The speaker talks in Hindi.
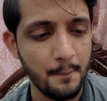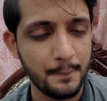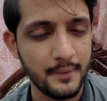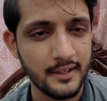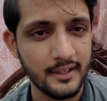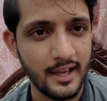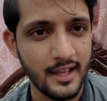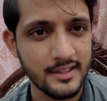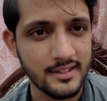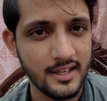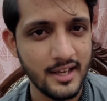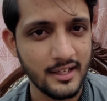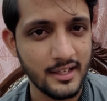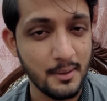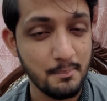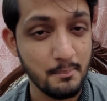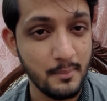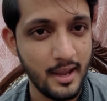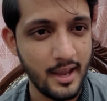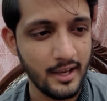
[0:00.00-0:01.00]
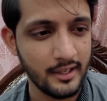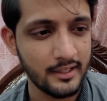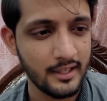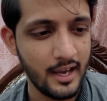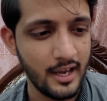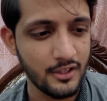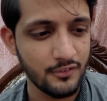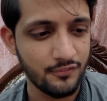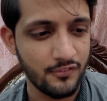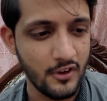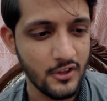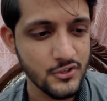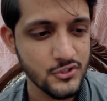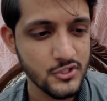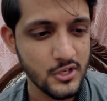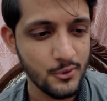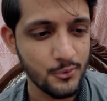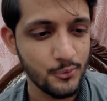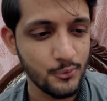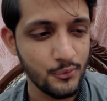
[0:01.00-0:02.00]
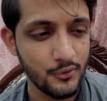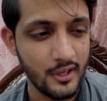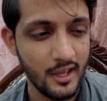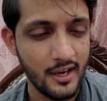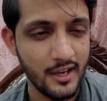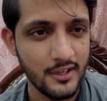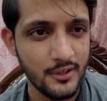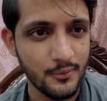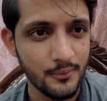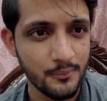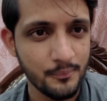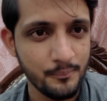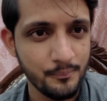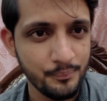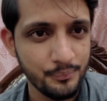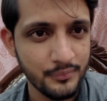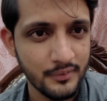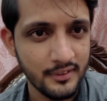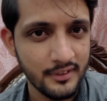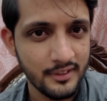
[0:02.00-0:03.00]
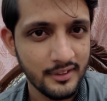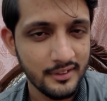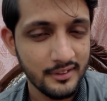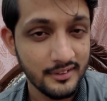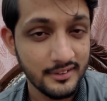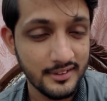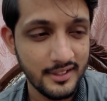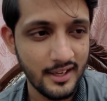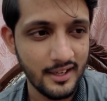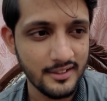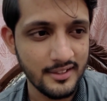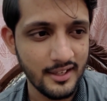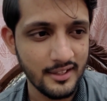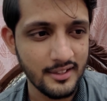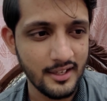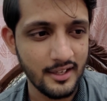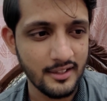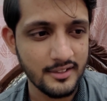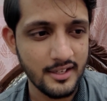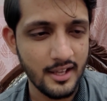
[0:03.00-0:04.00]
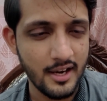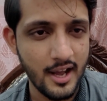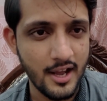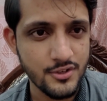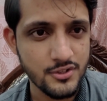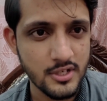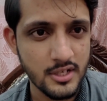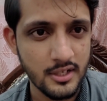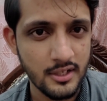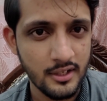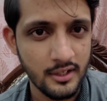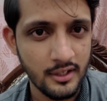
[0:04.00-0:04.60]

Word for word: फिर कहते हैं कि मैं क्या इन्फ्लुएंसर हूं या नहीं हूं ये ये ये ये नाजिर